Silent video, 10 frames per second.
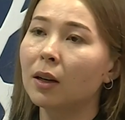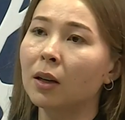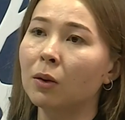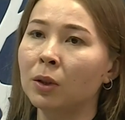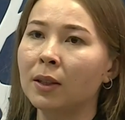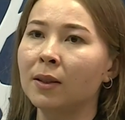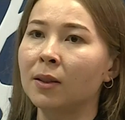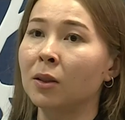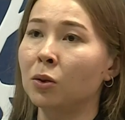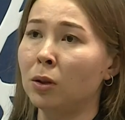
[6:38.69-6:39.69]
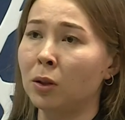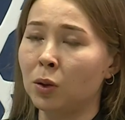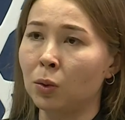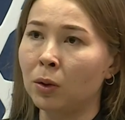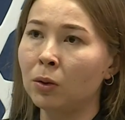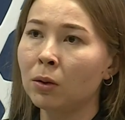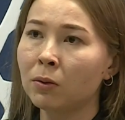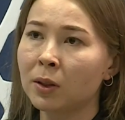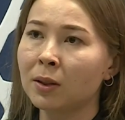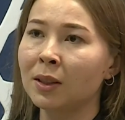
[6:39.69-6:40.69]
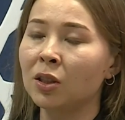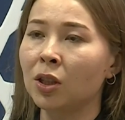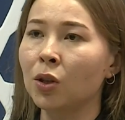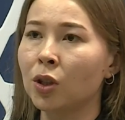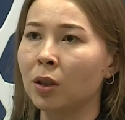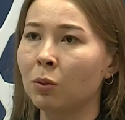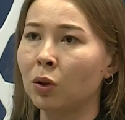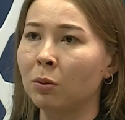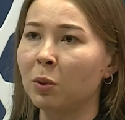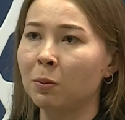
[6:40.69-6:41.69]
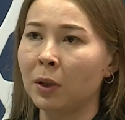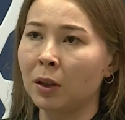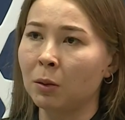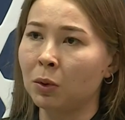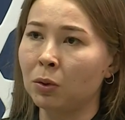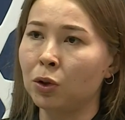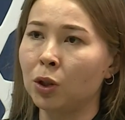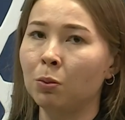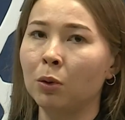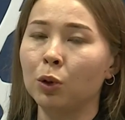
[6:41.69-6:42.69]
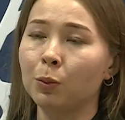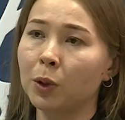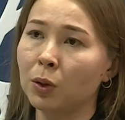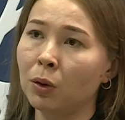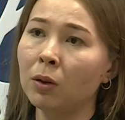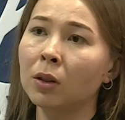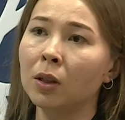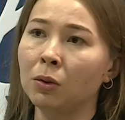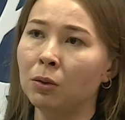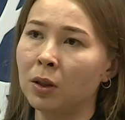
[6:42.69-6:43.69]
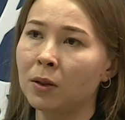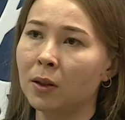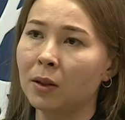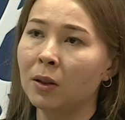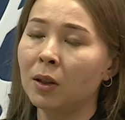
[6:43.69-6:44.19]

А, у нас есть консультационный офис, где женщины могут бесплатно получить помощь психолога, юриста.